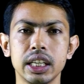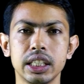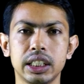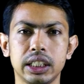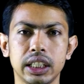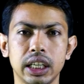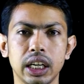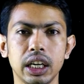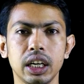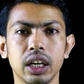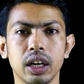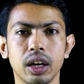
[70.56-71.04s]

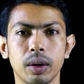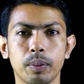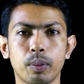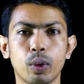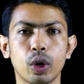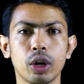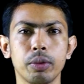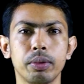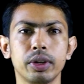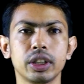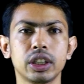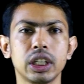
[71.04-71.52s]
যে
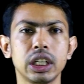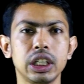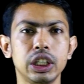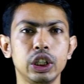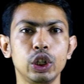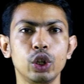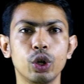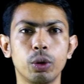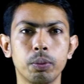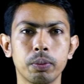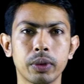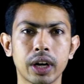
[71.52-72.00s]
পরিবেশের
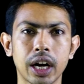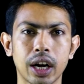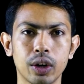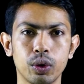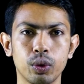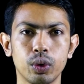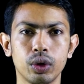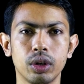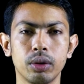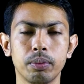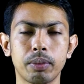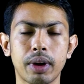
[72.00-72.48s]
নিয়ম
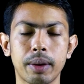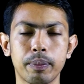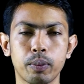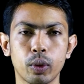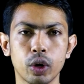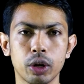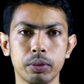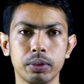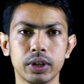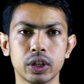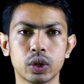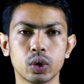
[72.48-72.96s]
কানুন বা
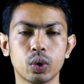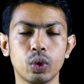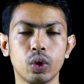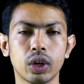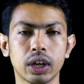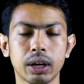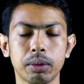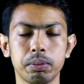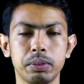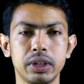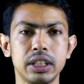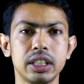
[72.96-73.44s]

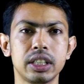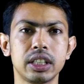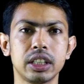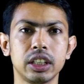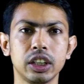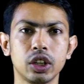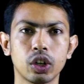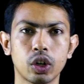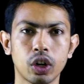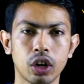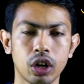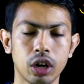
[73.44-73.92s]
পরিবেশগুলোকে
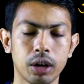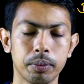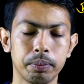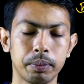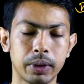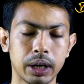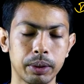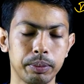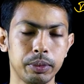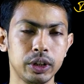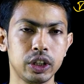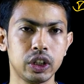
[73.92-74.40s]
বিশৃঙ্খল
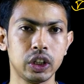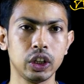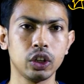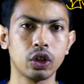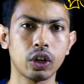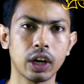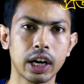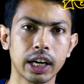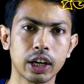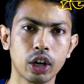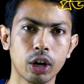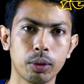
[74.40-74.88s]
মানে
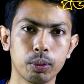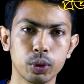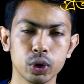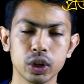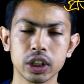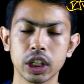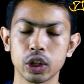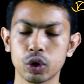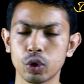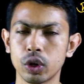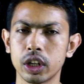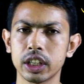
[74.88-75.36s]
বিশৃঙ্খল একটা
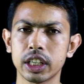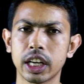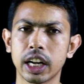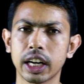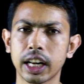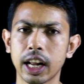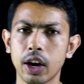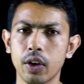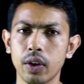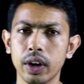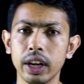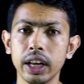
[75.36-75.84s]
অবস্থায় চলে যাওয়ার
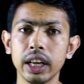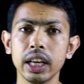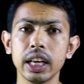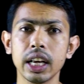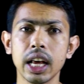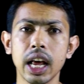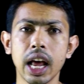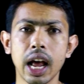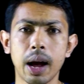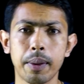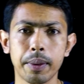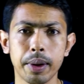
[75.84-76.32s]
কারণে
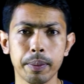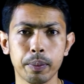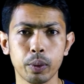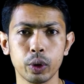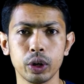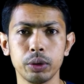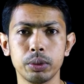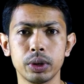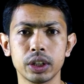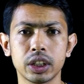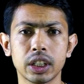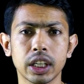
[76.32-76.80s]
আমরা
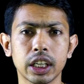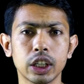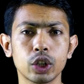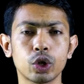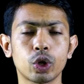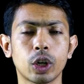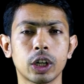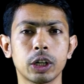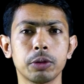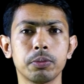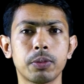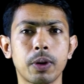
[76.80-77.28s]
পরিবেশটাকে
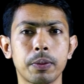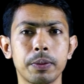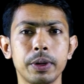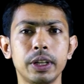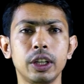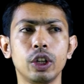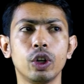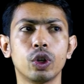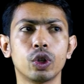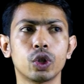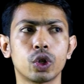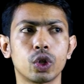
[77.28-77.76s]
সঠিকভাবে
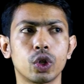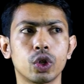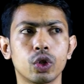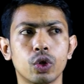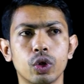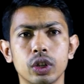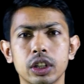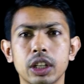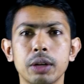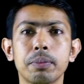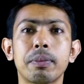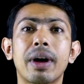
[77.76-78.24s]
নিয়ন্ত্রণ
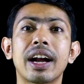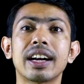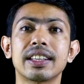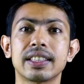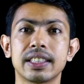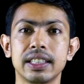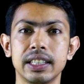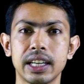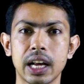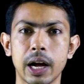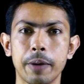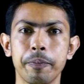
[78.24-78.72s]
করতে
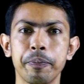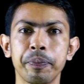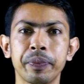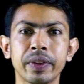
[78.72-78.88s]
পারছি না